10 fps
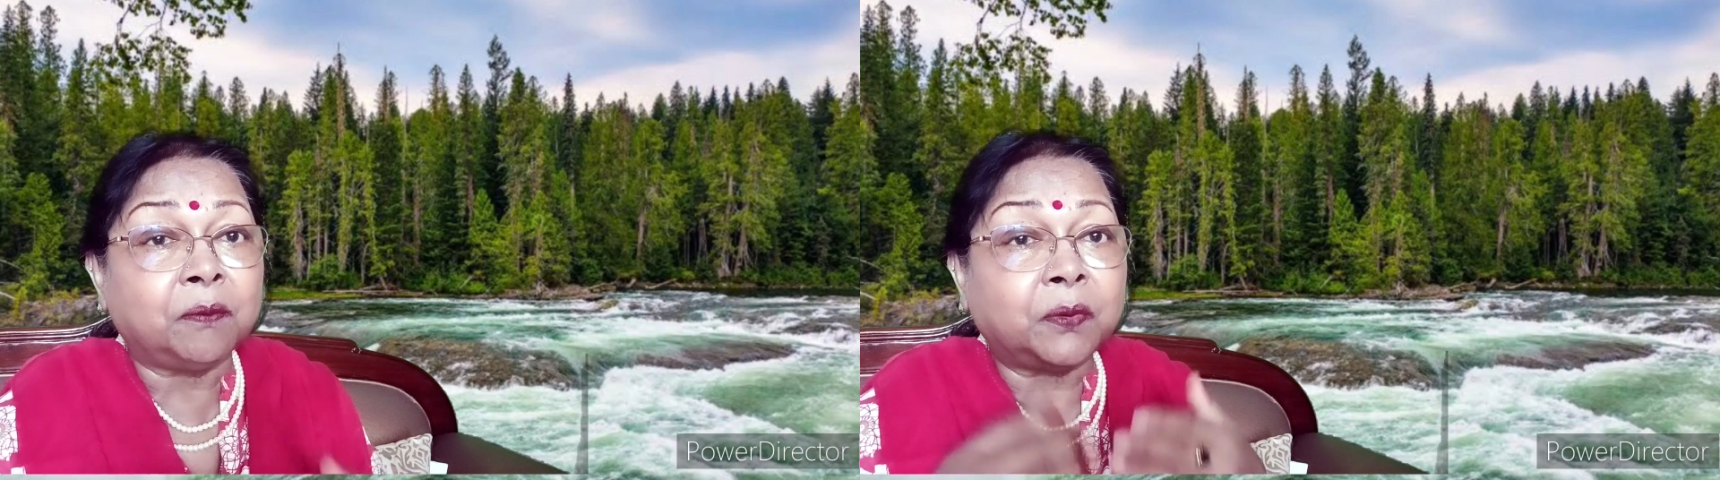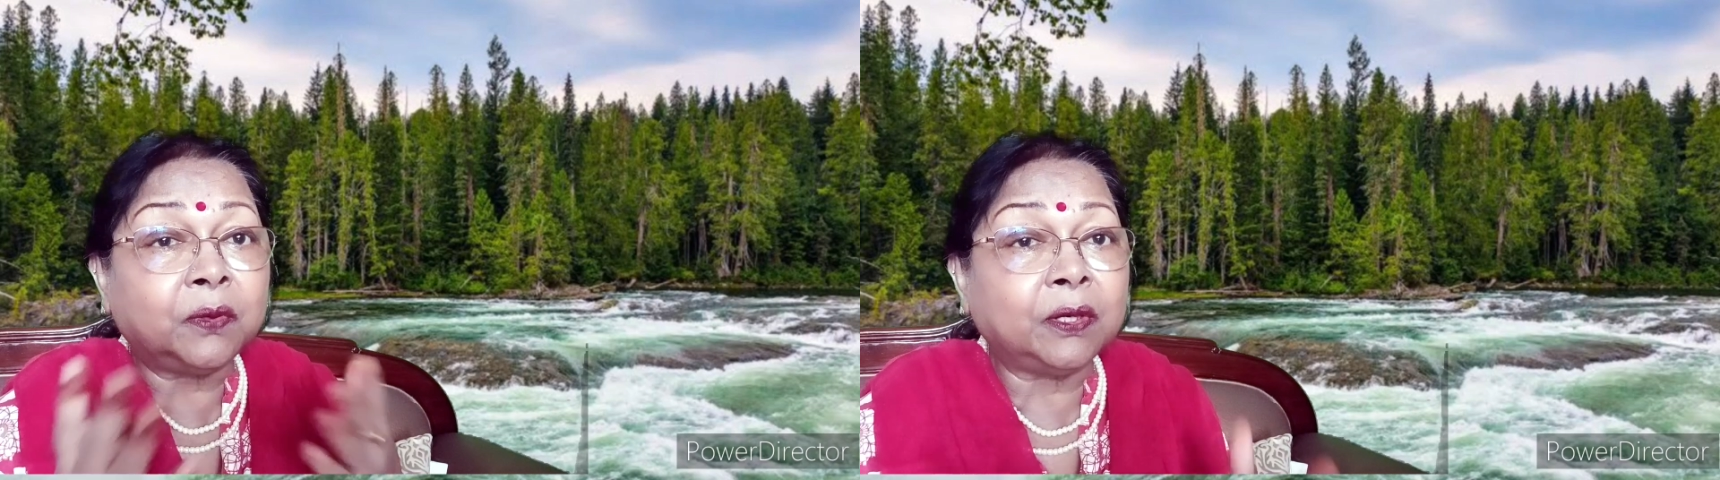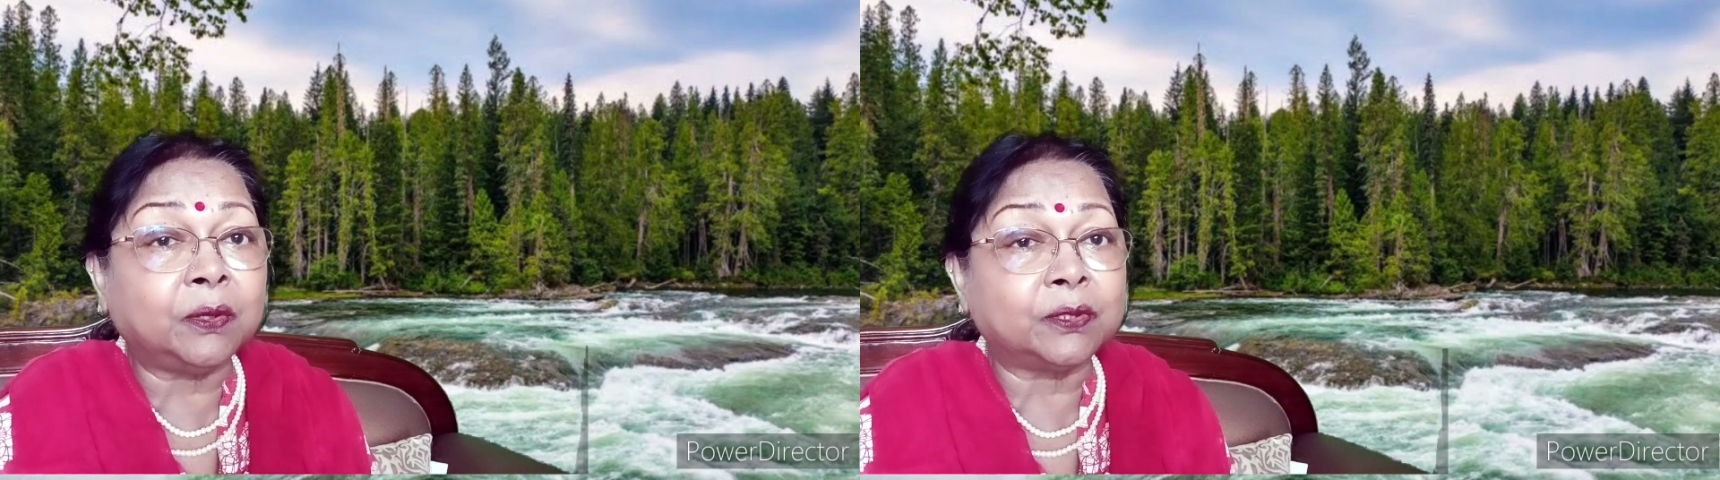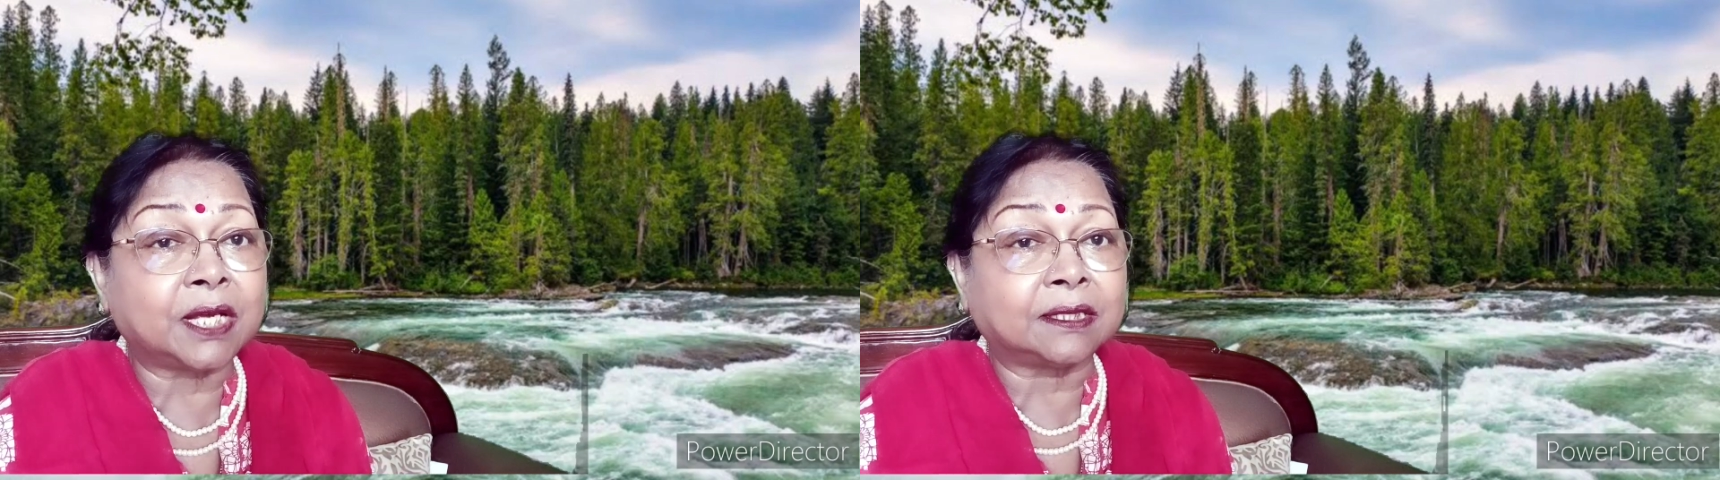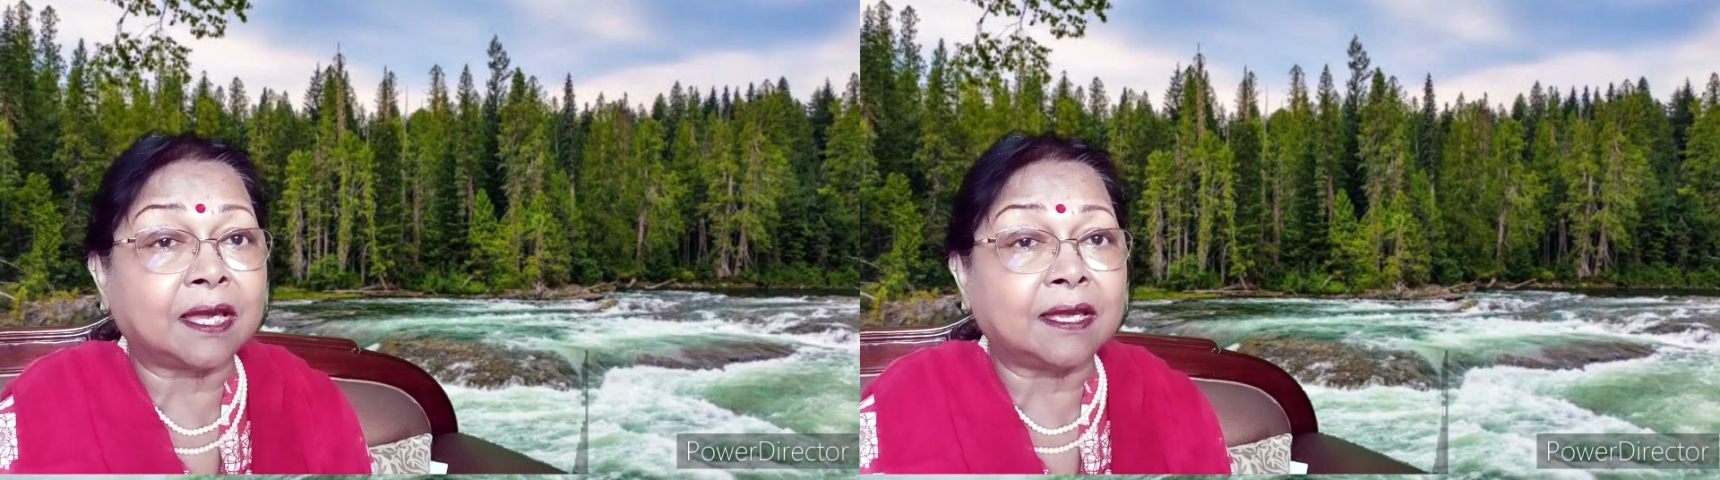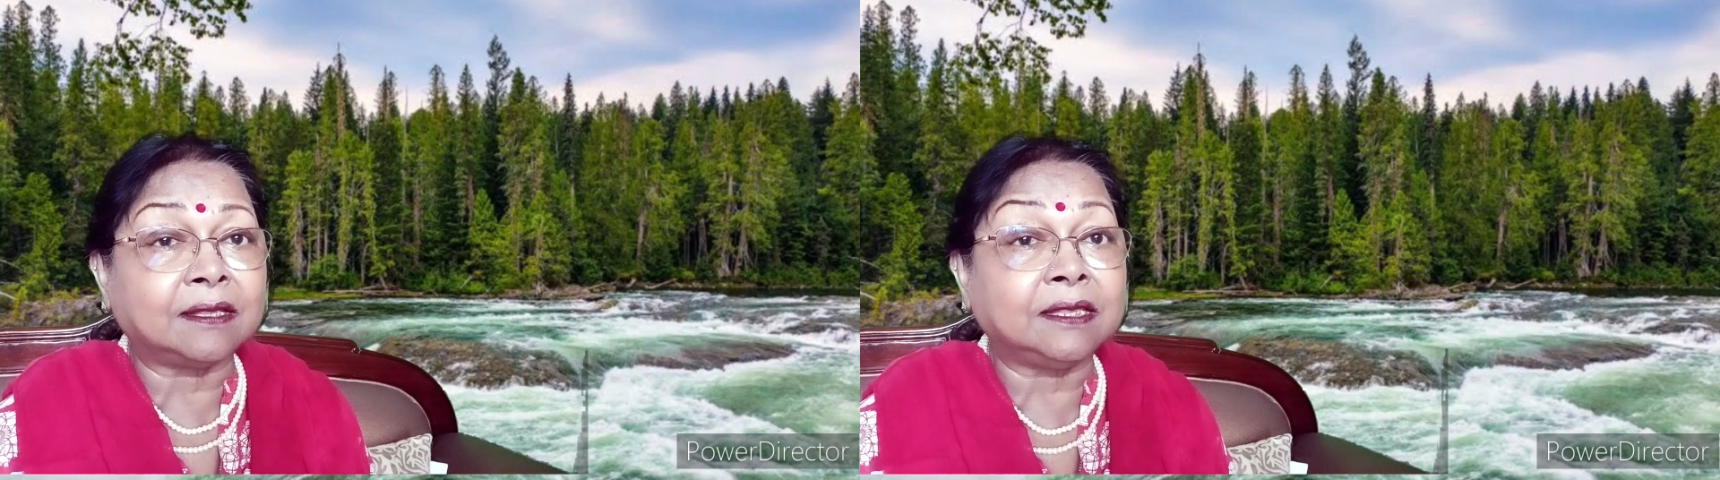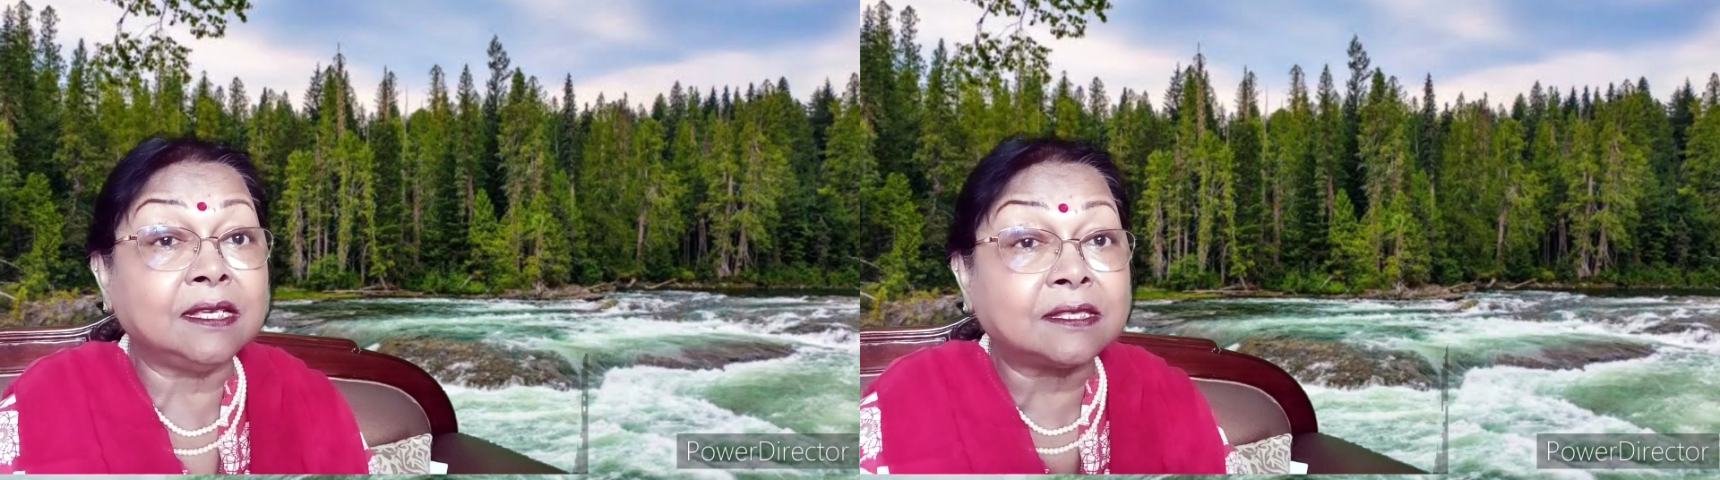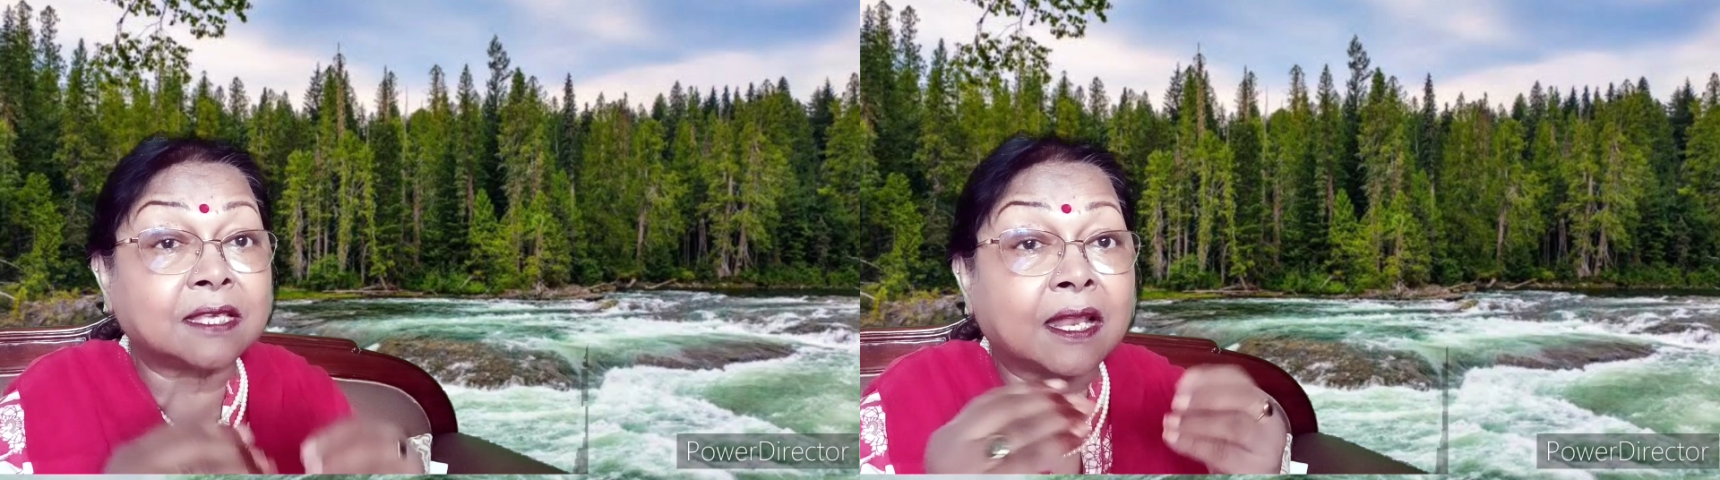पूर्ण हो जाता है इतनी